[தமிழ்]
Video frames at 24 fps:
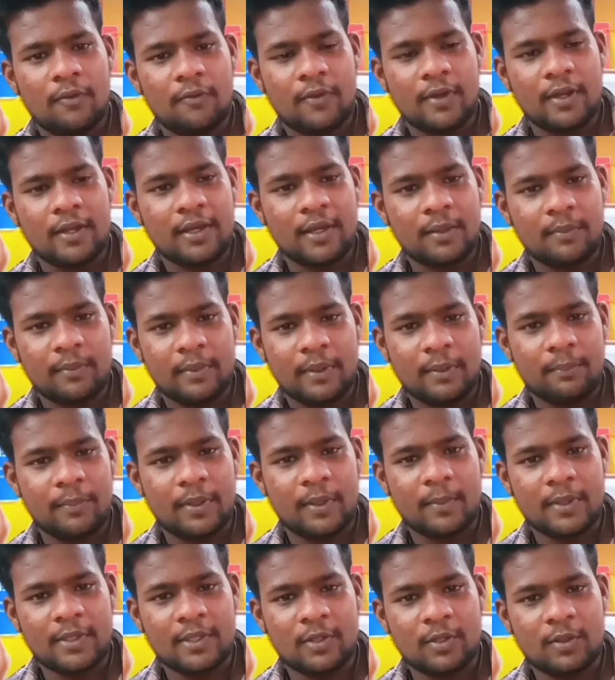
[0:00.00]
வணக்கம் என்
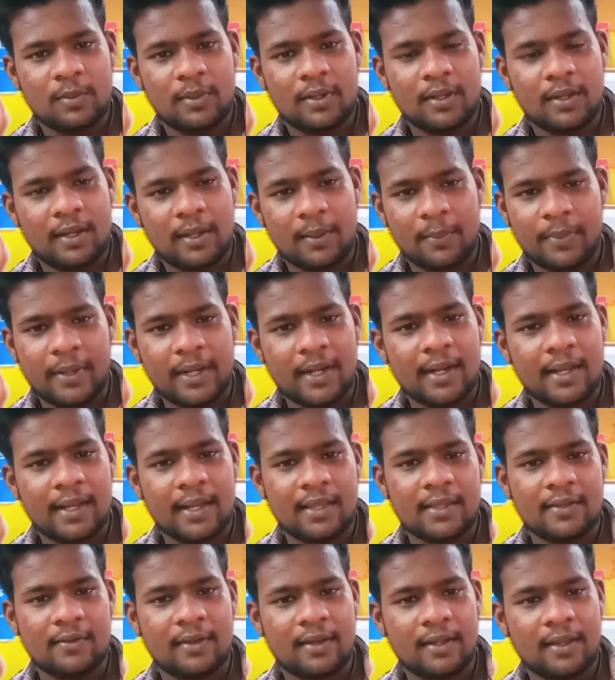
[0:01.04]
பேர் குமார் நான்
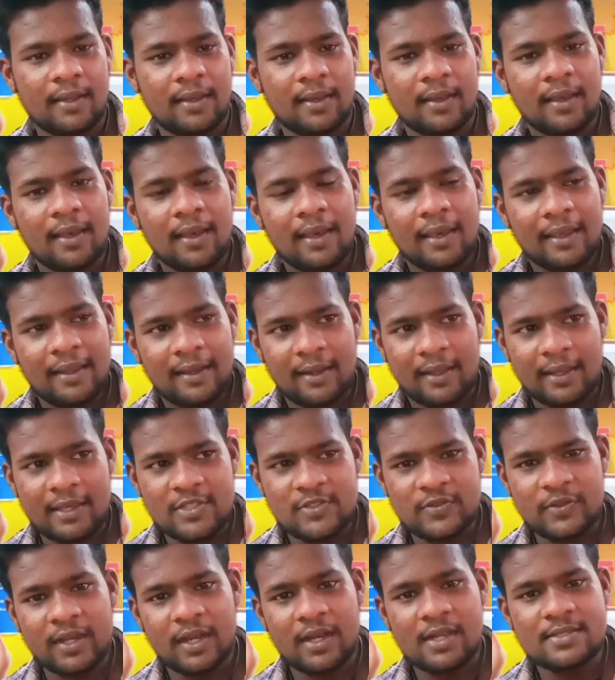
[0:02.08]
இருந்து வரேன் நான்
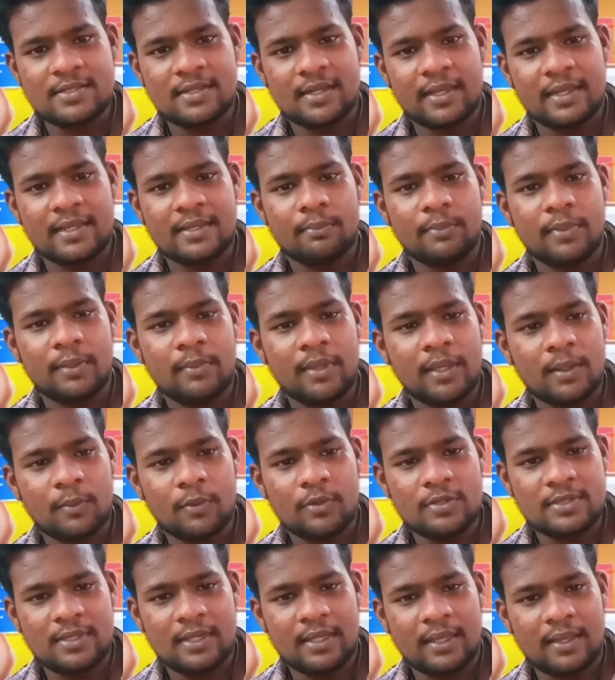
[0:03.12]
எஸ்பிஎன் காலேஜ் நான் எபிபிஏ
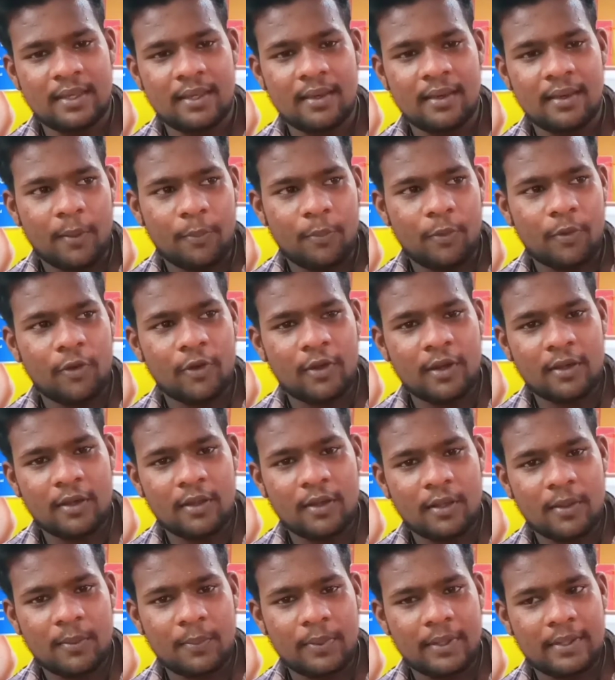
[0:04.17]
முடிச்சிருக்கேன் போகிற
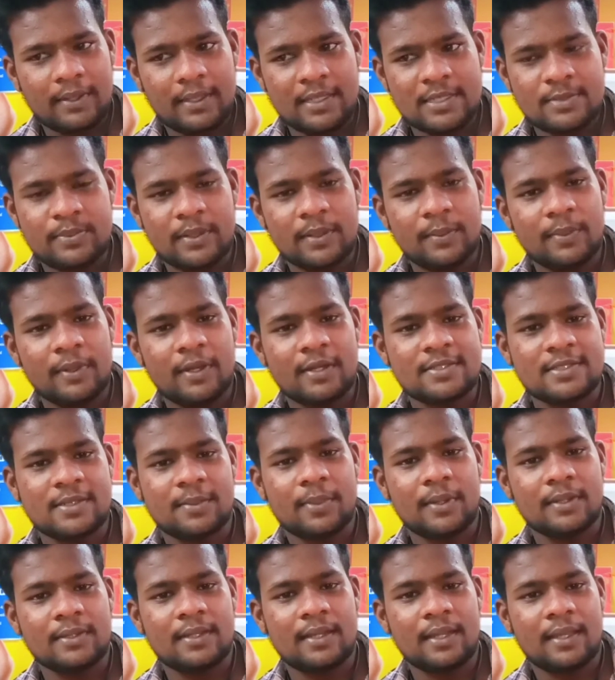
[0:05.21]
வரப்போ இந்த எஸ்பிஎன் ட்ரெஸ்
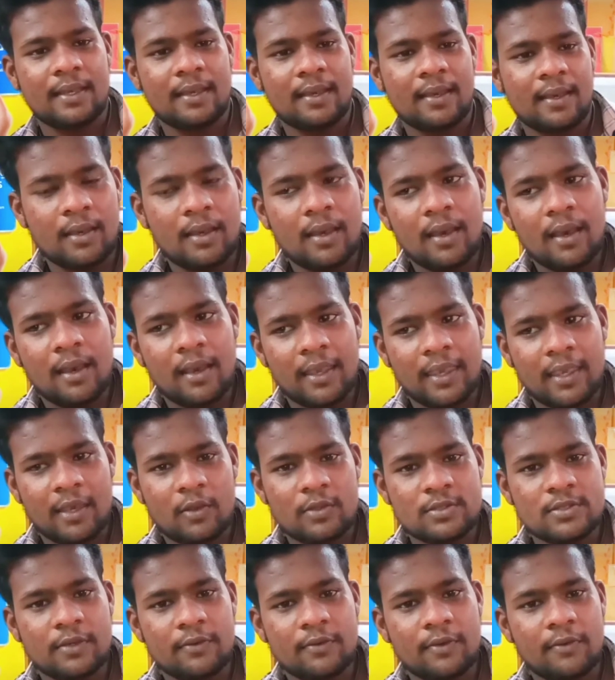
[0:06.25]
பார்த்துருக்கேன் இங்கே
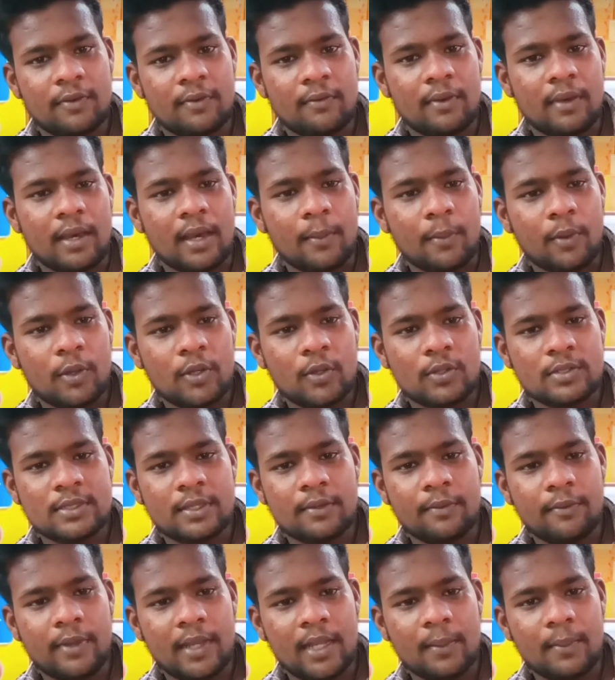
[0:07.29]
கொஞ்சம் அமௌண்ட்
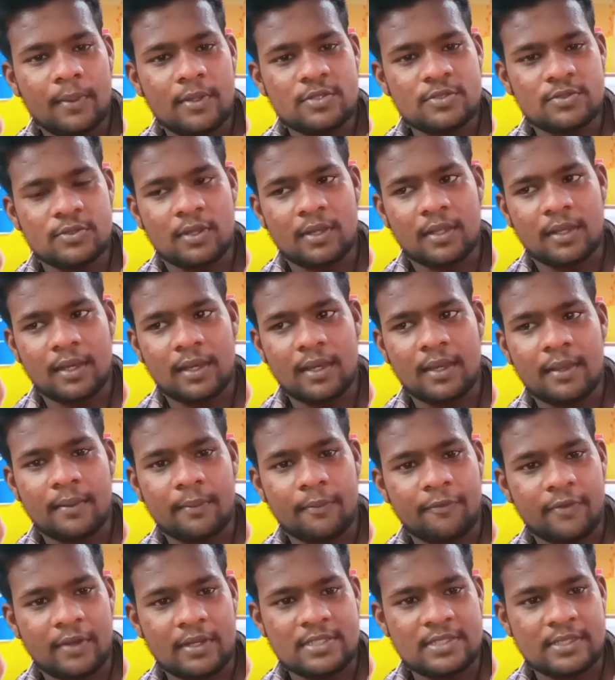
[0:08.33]
கொஞ்சம் அவைலபிள்னு சொன்னாங்க
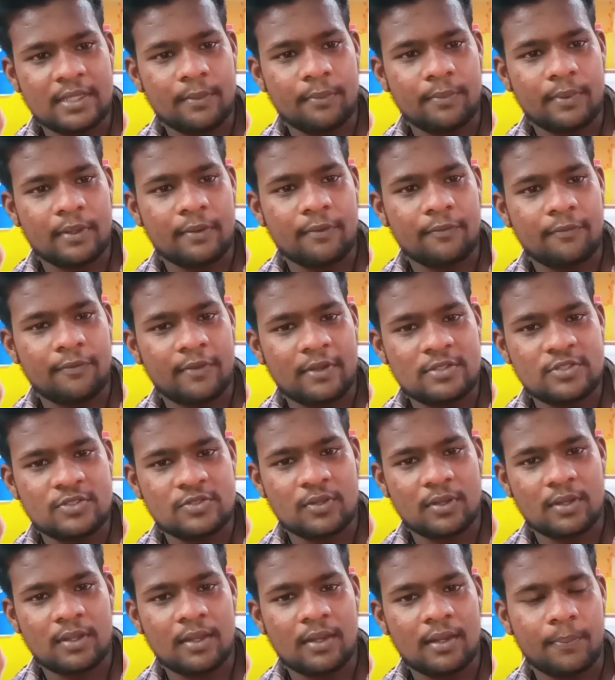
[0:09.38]
ஃப்ரெண்ட்ஸ் என் ஃப்ரெண்ட்ஸ்
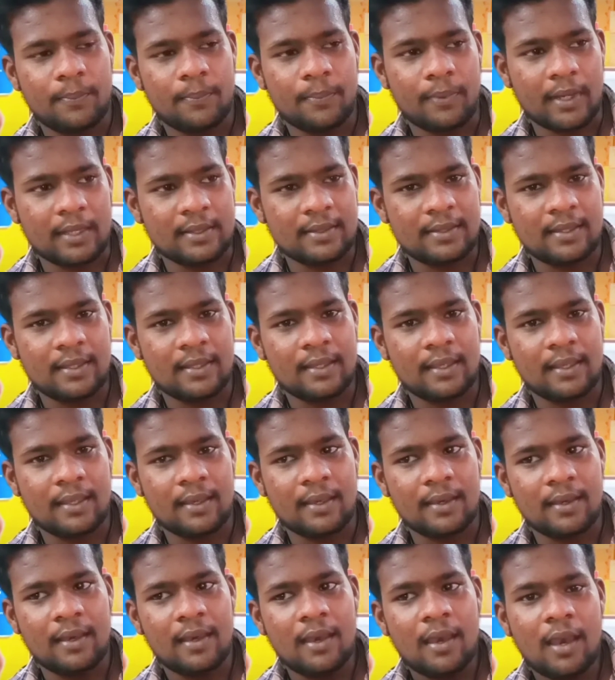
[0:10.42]
சொன்னால் நான் பார்த்தேன்
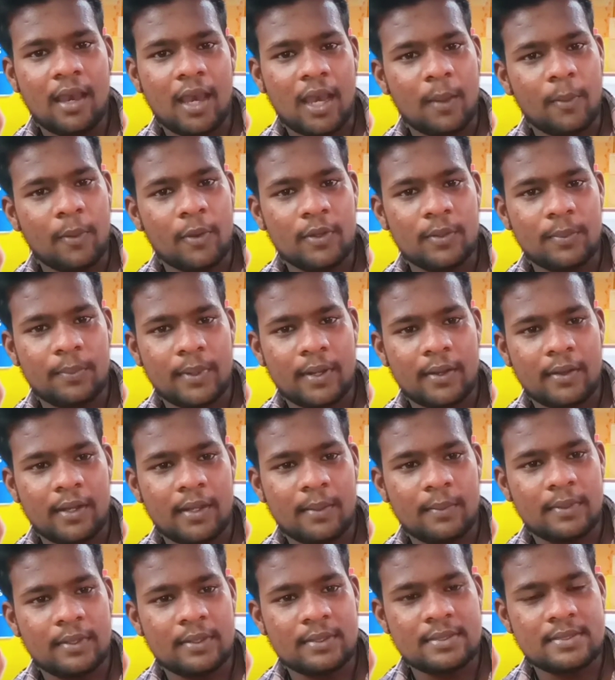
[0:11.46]
இங்கே அமௌண்ட்
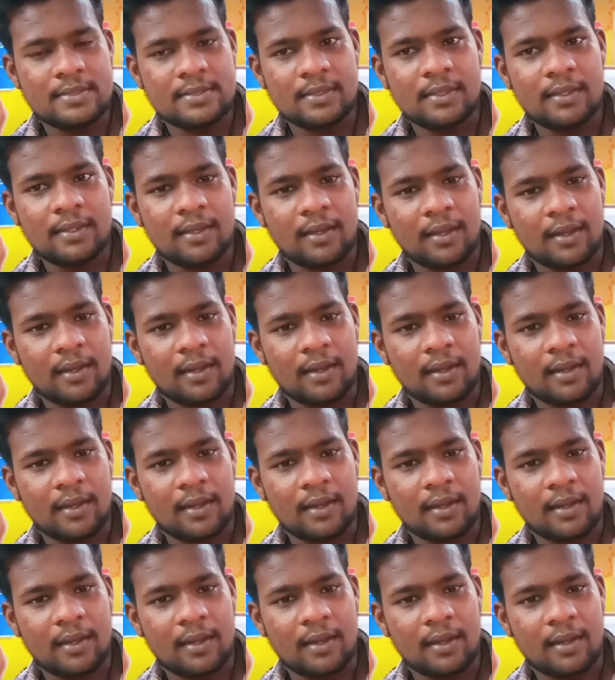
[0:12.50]
பரவாயில்லாமல் இருந்துச்சு